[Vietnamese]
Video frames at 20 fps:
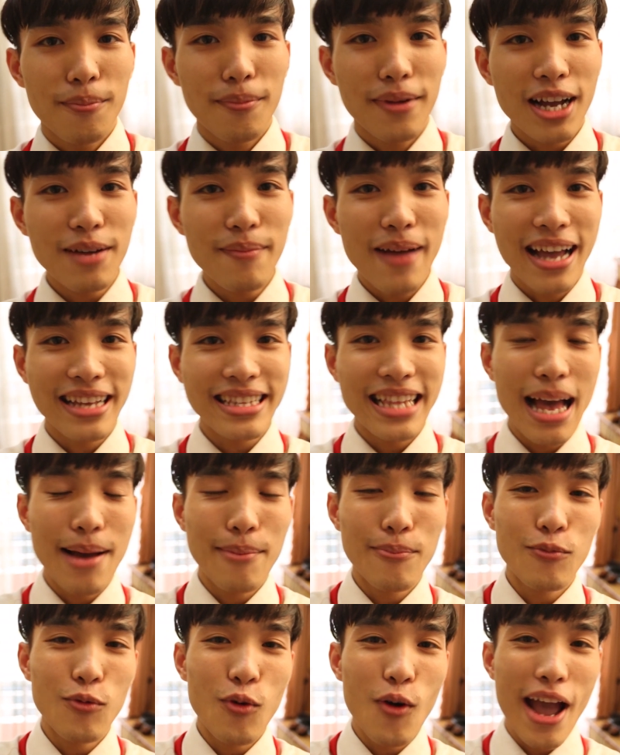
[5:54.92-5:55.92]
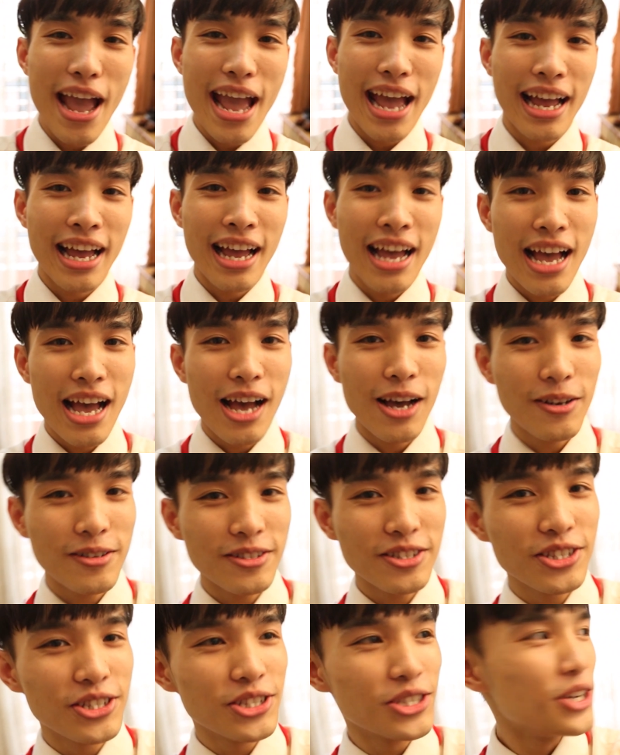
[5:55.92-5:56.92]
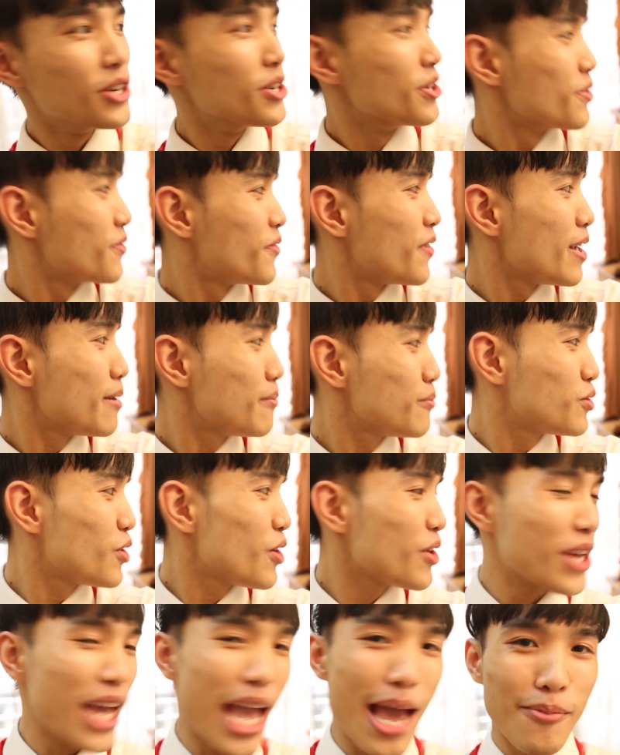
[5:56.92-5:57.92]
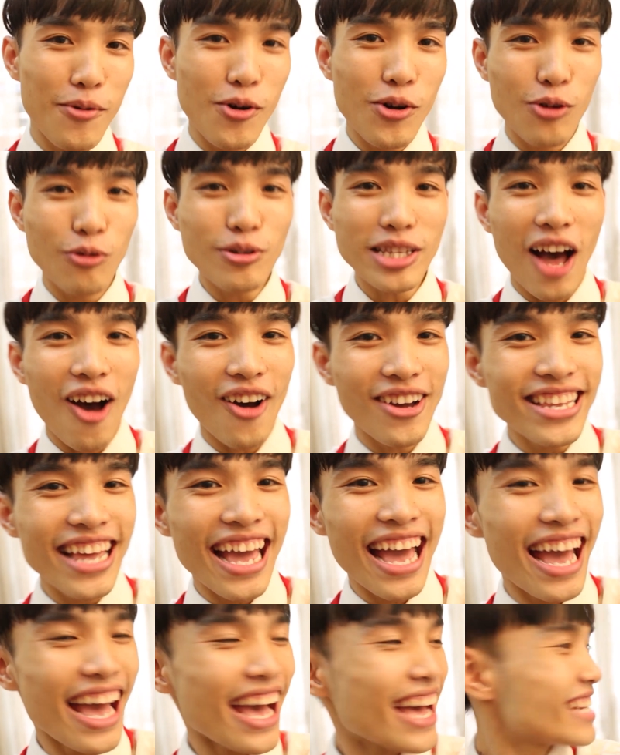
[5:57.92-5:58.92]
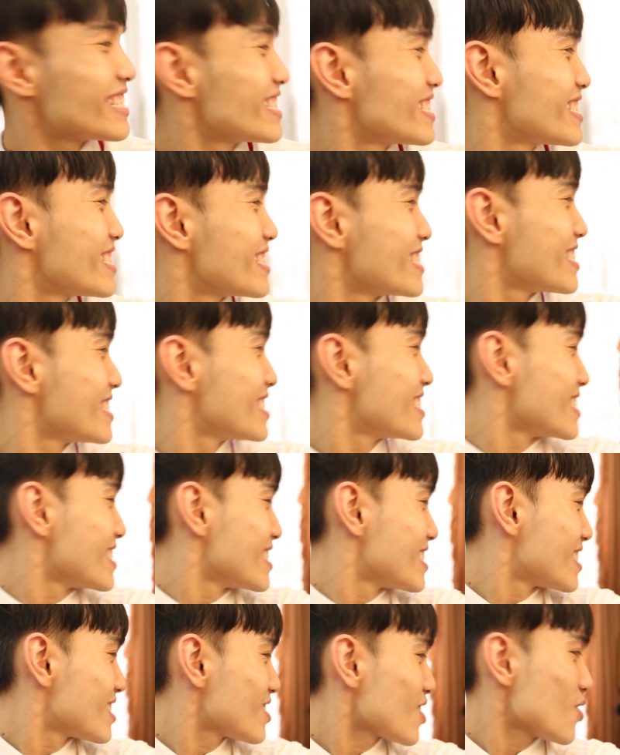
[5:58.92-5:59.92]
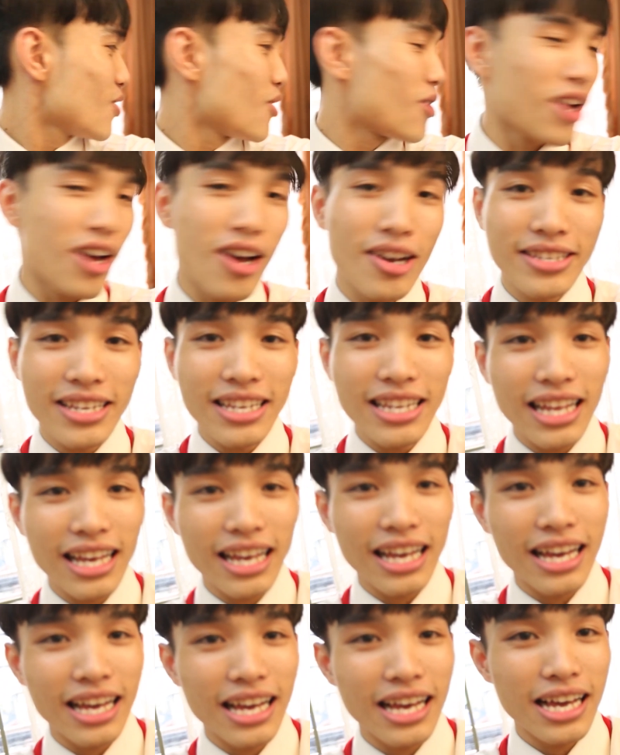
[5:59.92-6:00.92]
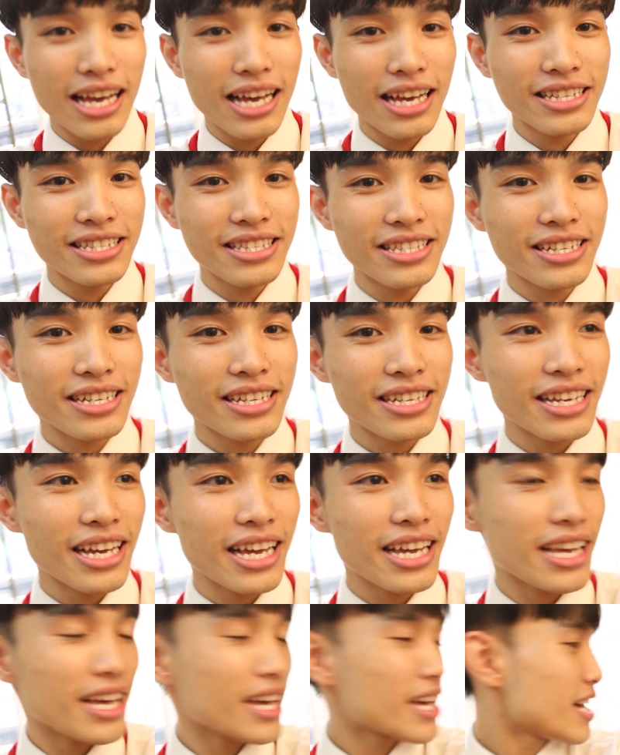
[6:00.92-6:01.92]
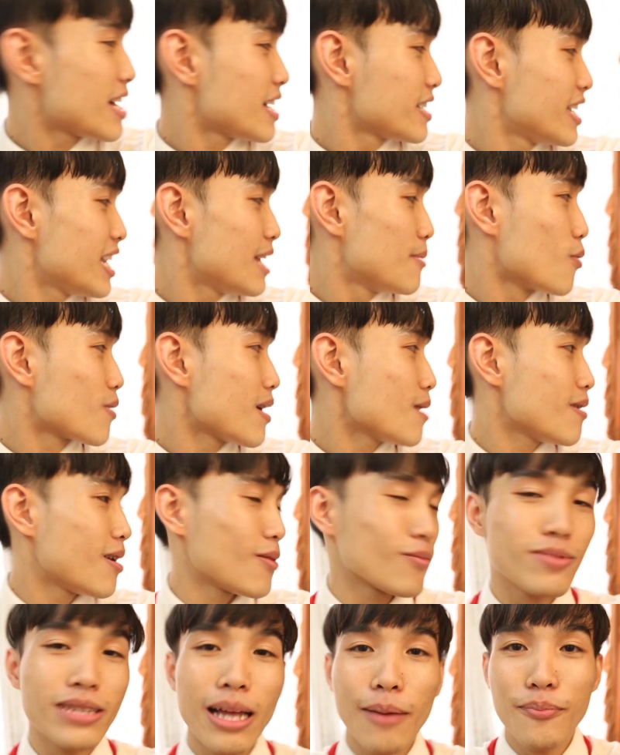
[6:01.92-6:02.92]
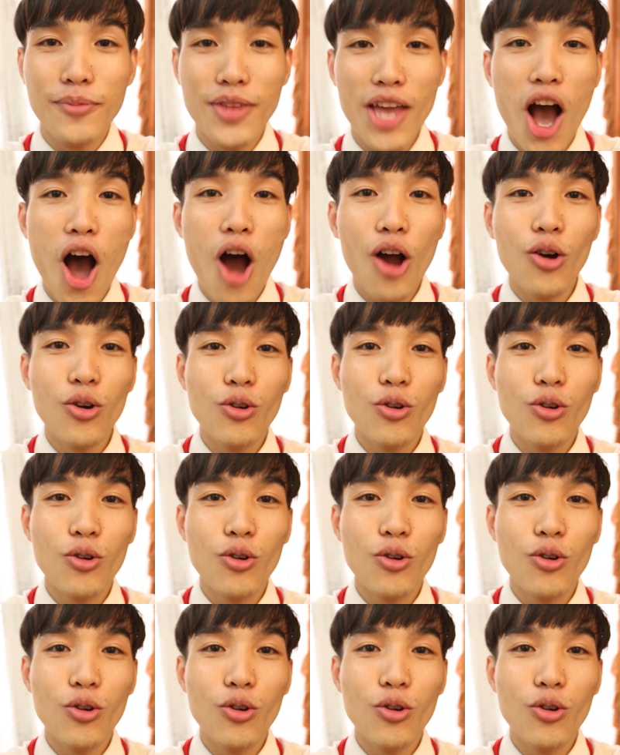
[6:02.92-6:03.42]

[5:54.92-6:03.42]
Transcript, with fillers: Mà các bạn tham quan à, trường phim chuyên nghiệp của củ tỏi nha nó đùa thôi chỉ là những cái à, chỉ là một góc học tập nhỏ